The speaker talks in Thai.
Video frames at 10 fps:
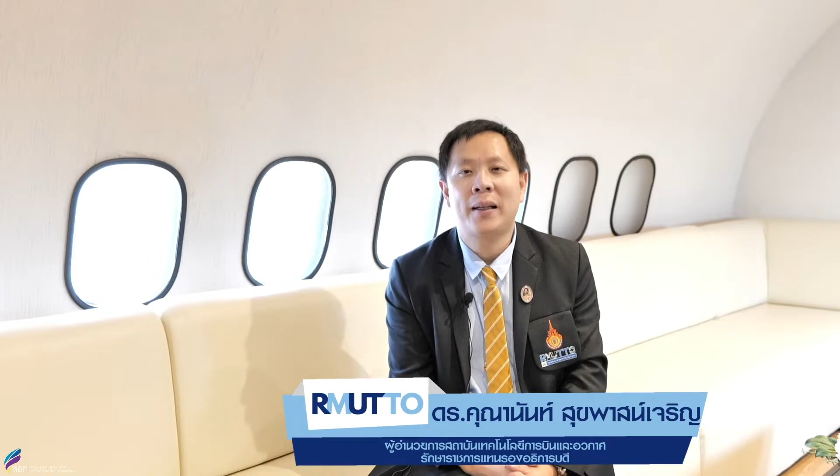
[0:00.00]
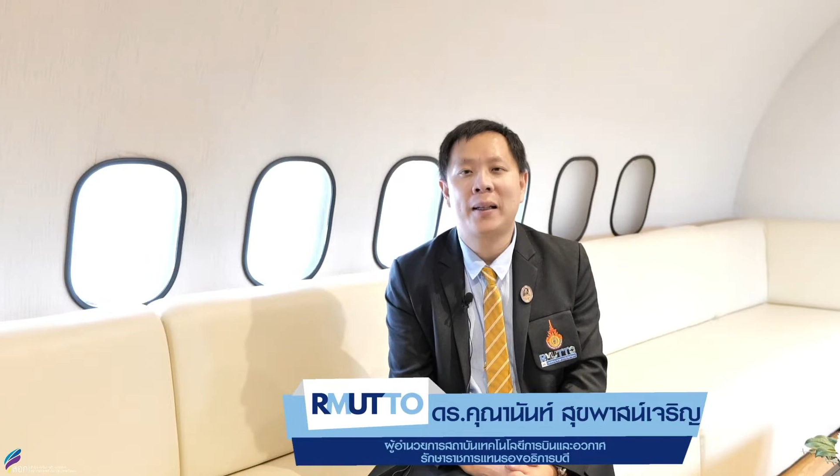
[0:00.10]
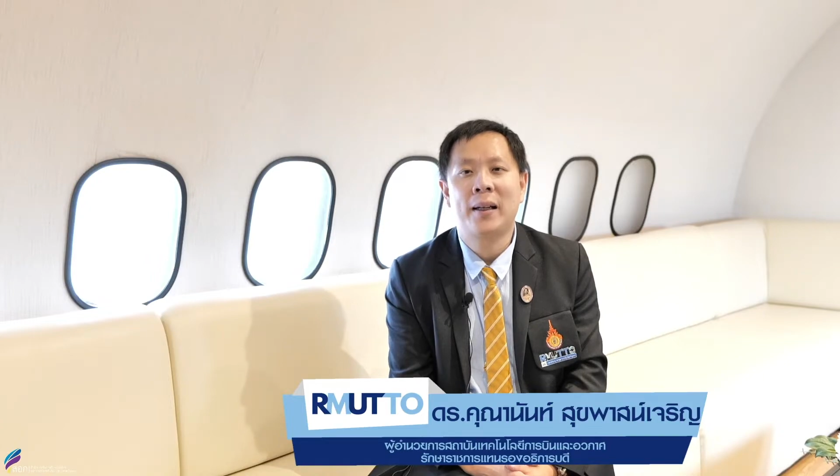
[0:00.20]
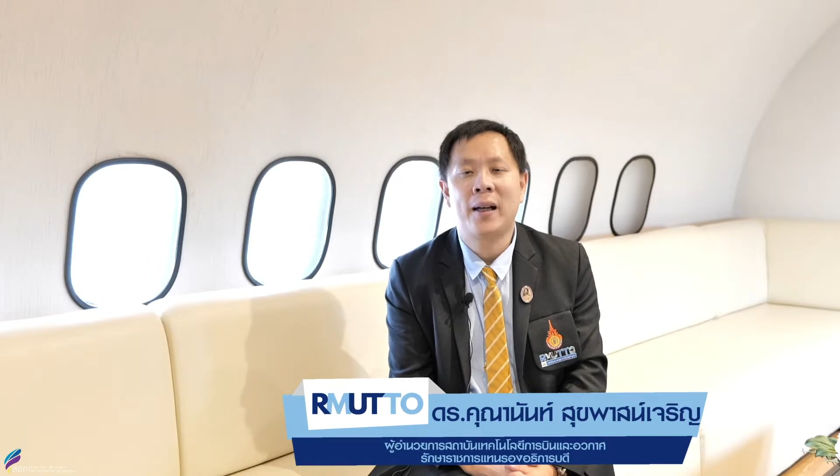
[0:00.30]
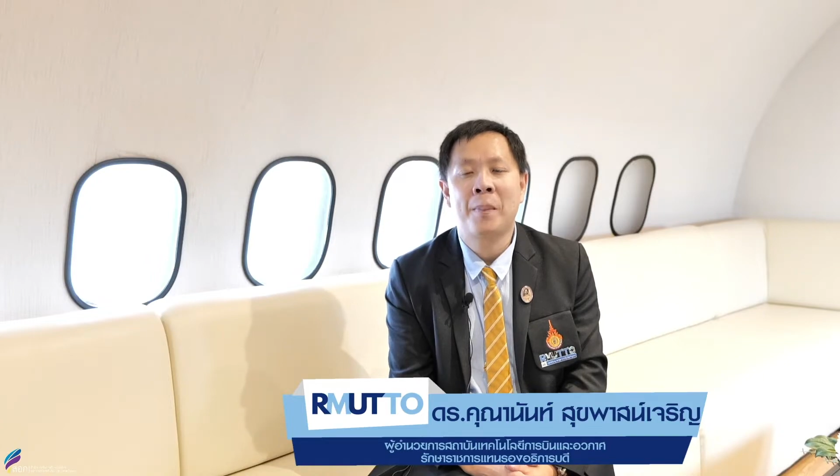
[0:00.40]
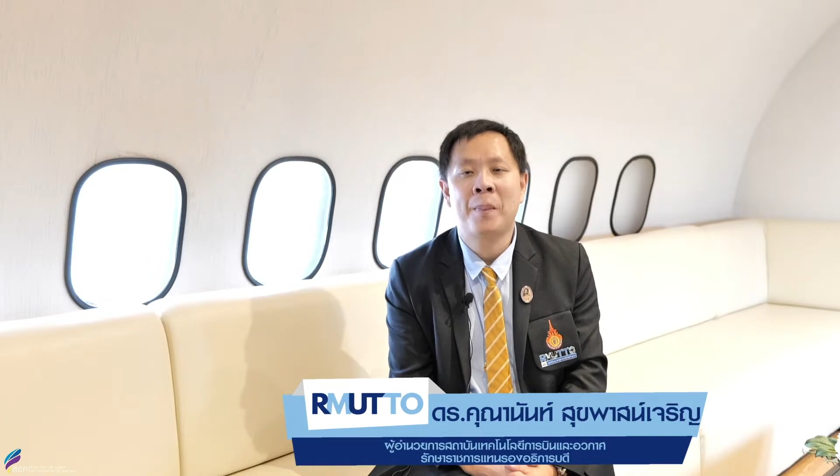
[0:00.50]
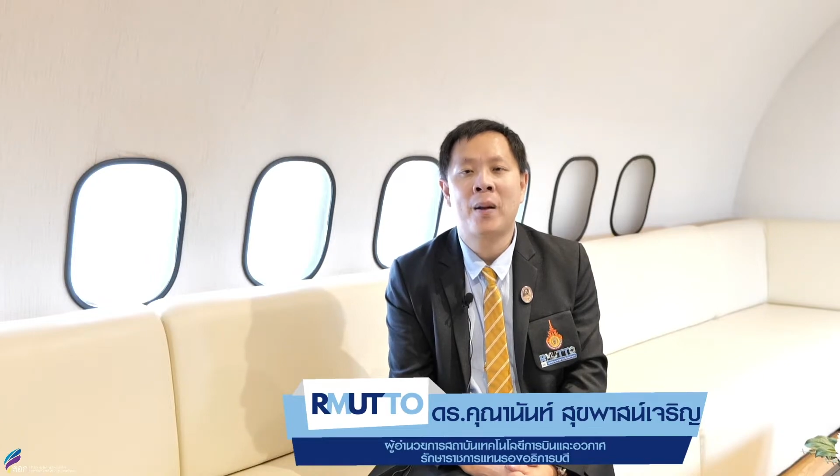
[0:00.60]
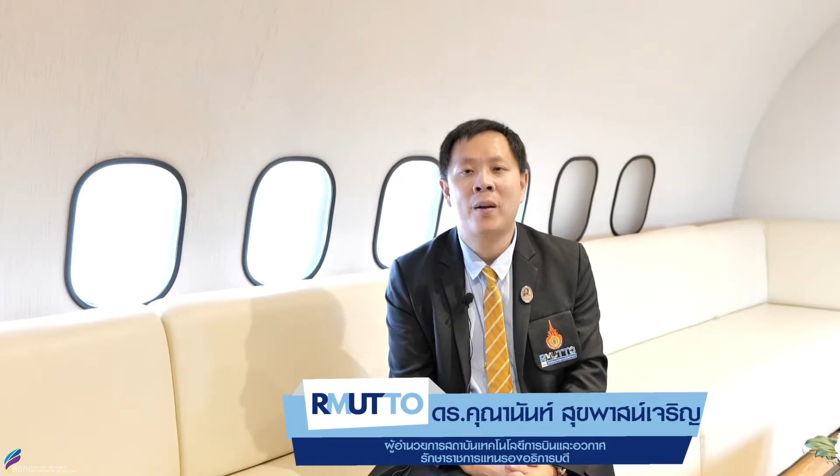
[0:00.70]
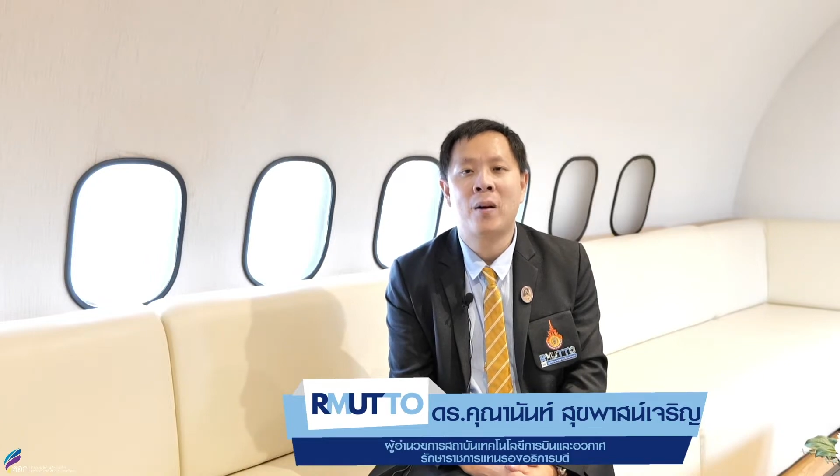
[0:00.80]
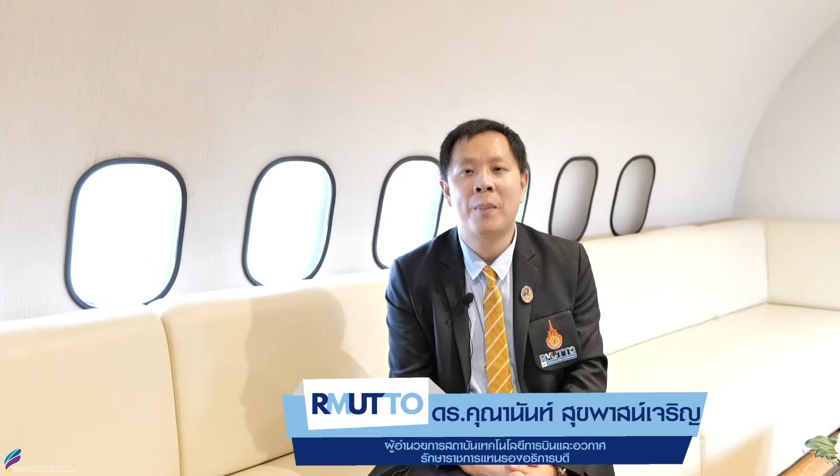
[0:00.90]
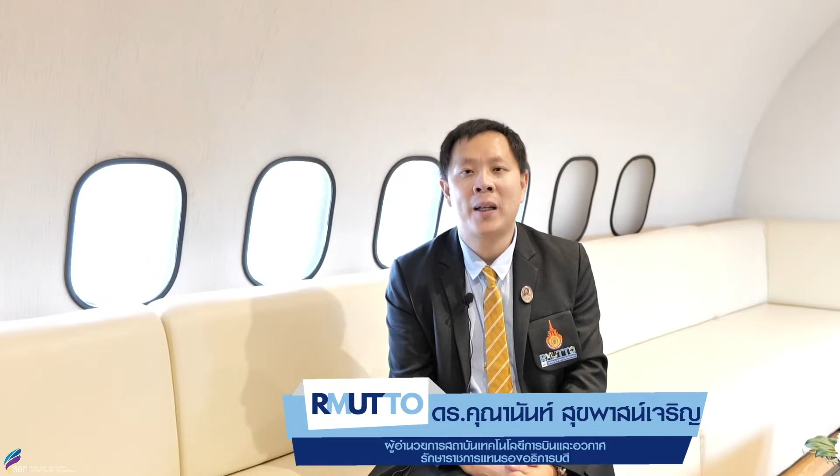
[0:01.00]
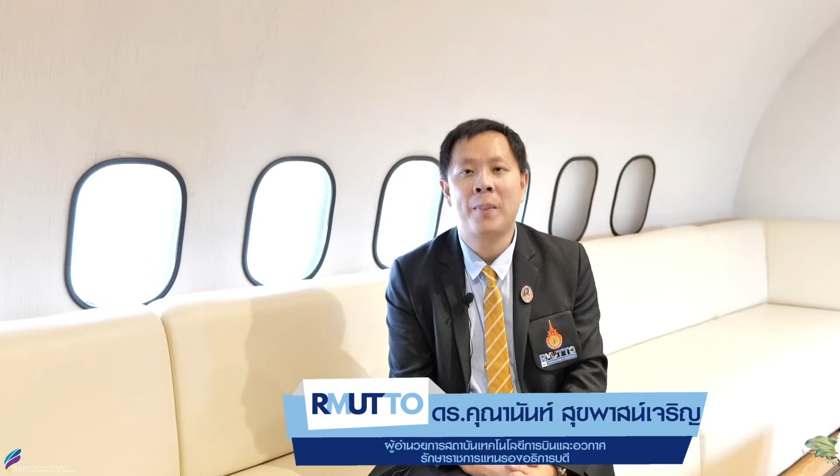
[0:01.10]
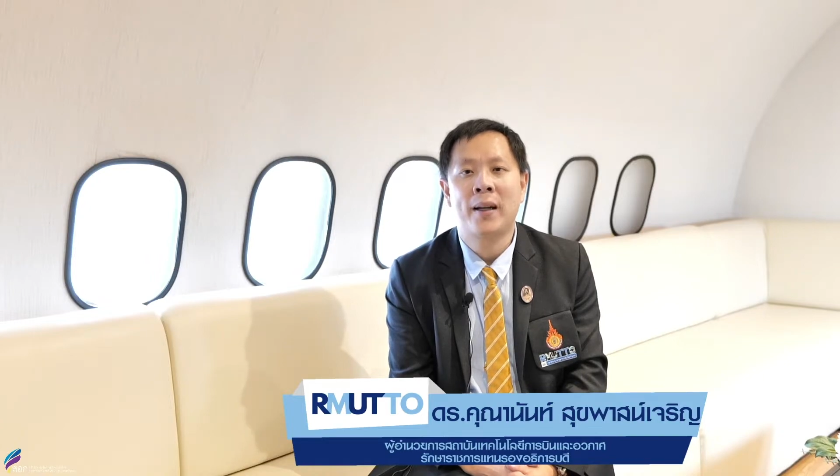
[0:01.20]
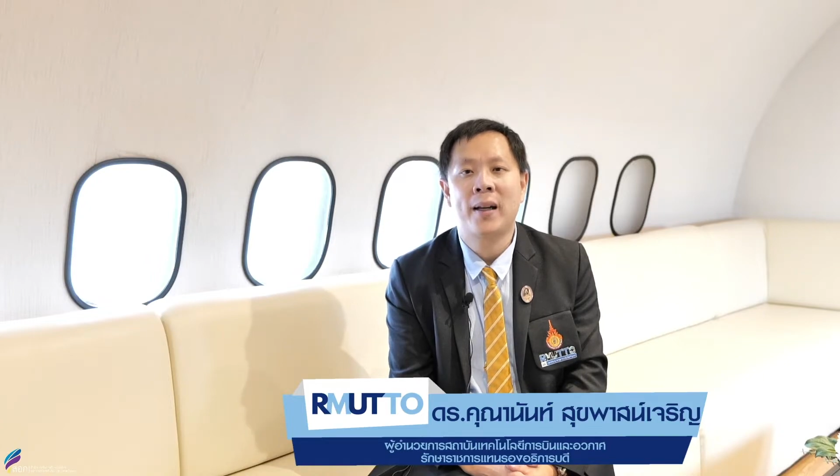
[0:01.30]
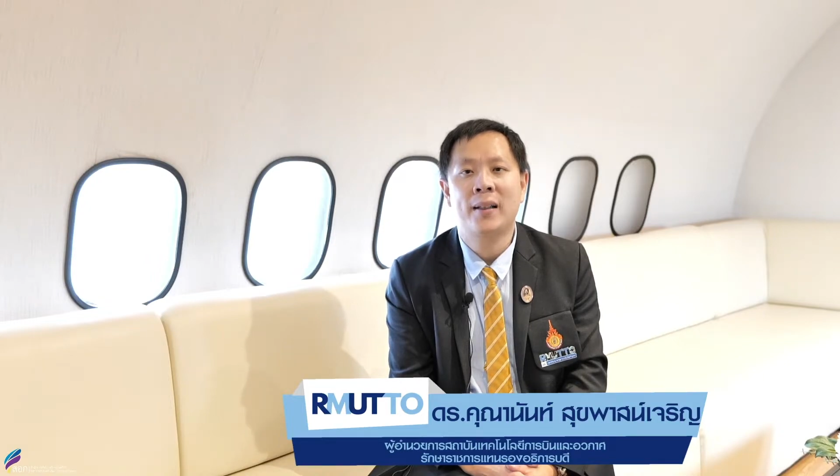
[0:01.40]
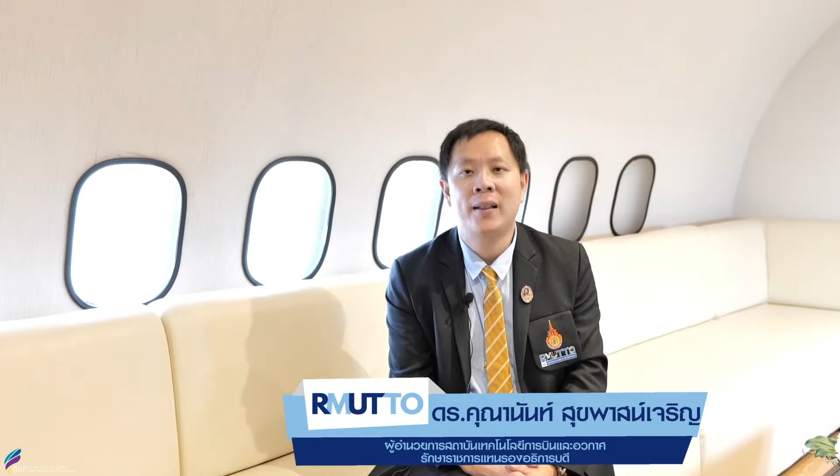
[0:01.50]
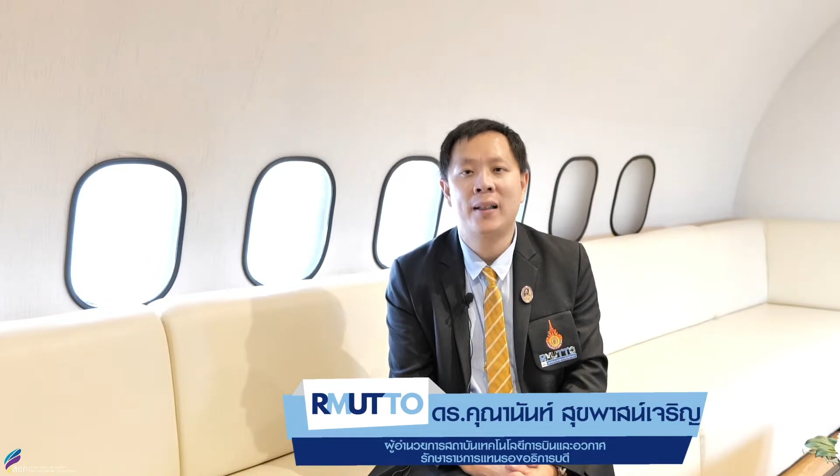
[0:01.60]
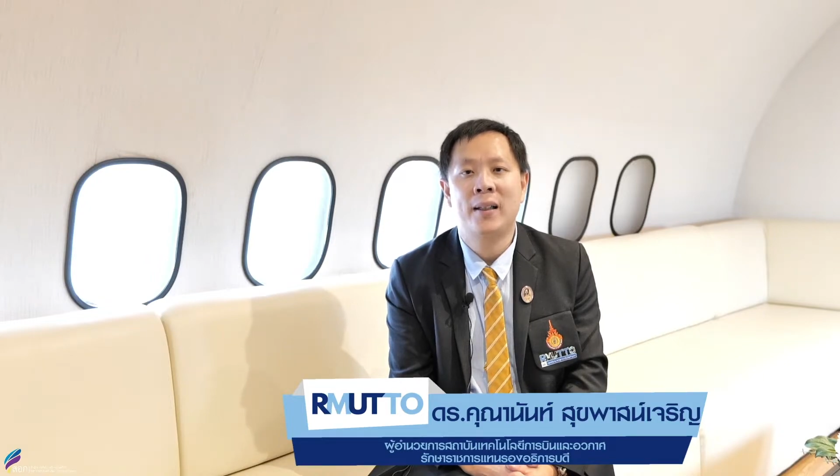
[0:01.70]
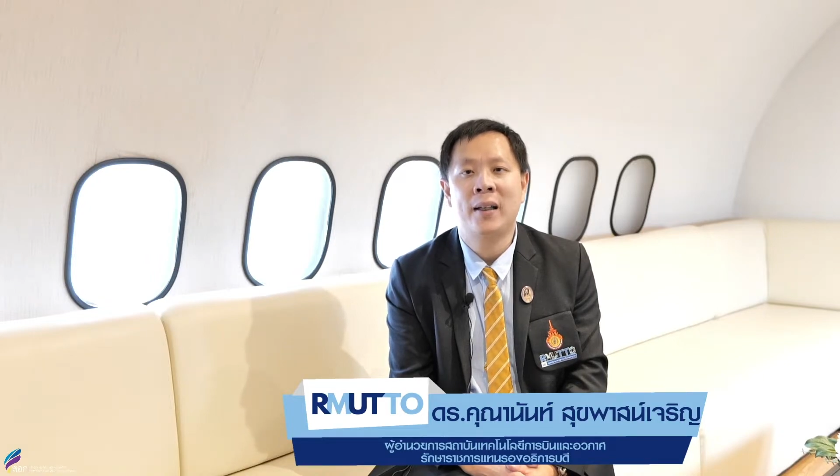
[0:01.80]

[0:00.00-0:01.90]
นะครับแล้วก็ปฏิบัติหน้าที่